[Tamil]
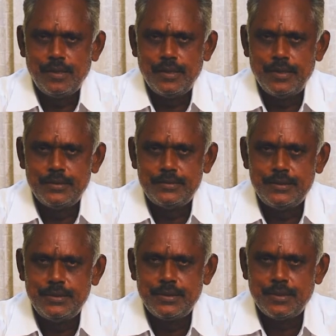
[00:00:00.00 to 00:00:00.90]
அண்ணன்
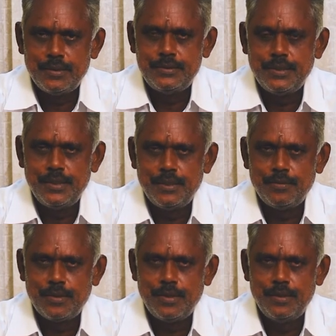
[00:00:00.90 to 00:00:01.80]
சீனி கார்த்திகேயன்
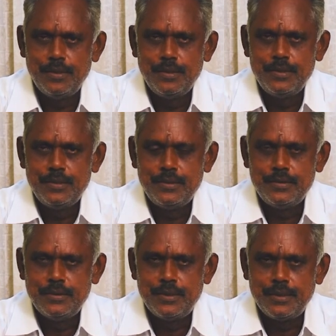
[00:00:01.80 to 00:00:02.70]
அவர்கள்
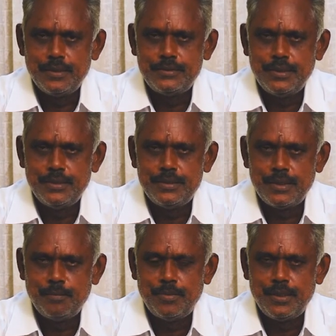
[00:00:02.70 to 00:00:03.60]
இந்த நிகழ்ச்சியை
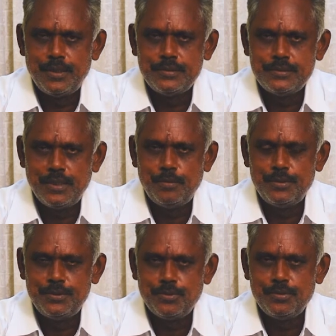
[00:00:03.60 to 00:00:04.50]
திறம்பட
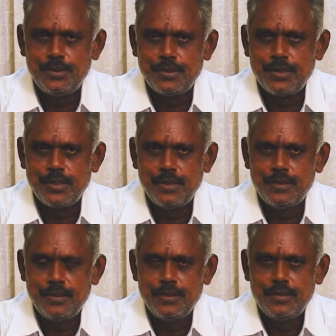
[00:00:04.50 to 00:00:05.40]
செயல்படுத்தி கொண்டிருக்கிறார்
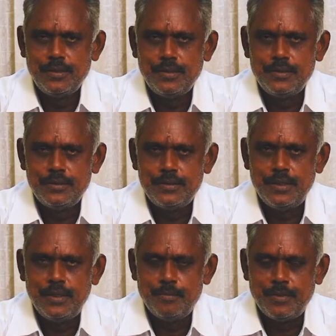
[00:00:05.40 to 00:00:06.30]

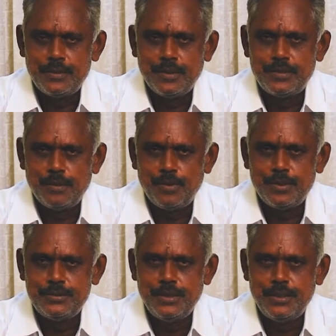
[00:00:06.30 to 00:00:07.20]
இதிலே மற்றற்ற
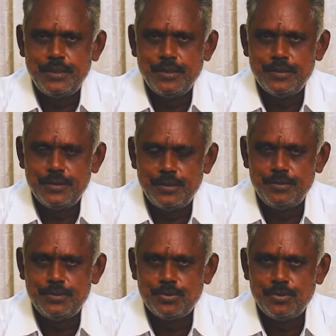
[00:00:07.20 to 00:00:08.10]
மகிழ்ச்சியை நான்
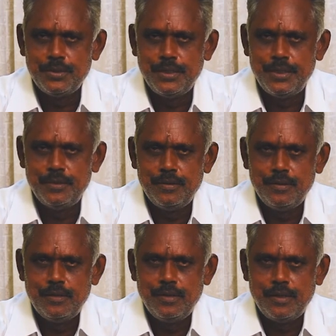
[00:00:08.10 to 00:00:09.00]
தெரிவித்துக் கொள்கிறேன்
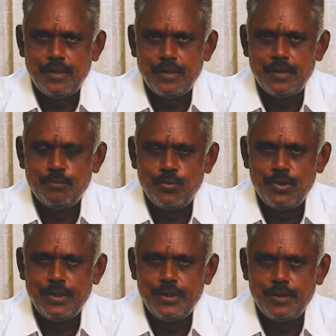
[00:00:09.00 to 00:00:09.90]
அண்ணன்
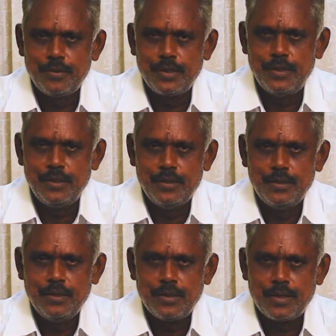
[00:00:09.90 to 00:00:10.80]
முருகன் அவர்கள்
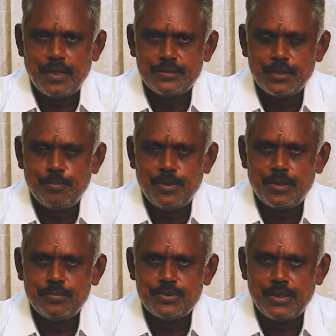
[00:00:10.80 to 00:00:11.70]

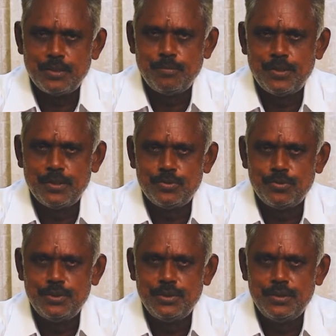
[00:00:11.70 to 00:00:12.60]
கலசப்பாக்கம் சட்டமன்ற
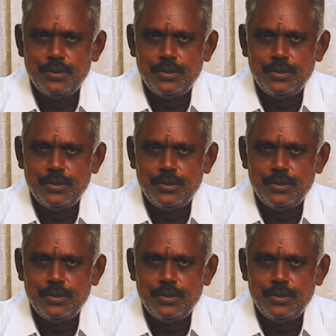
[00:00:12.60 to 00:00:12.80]
தொகுதி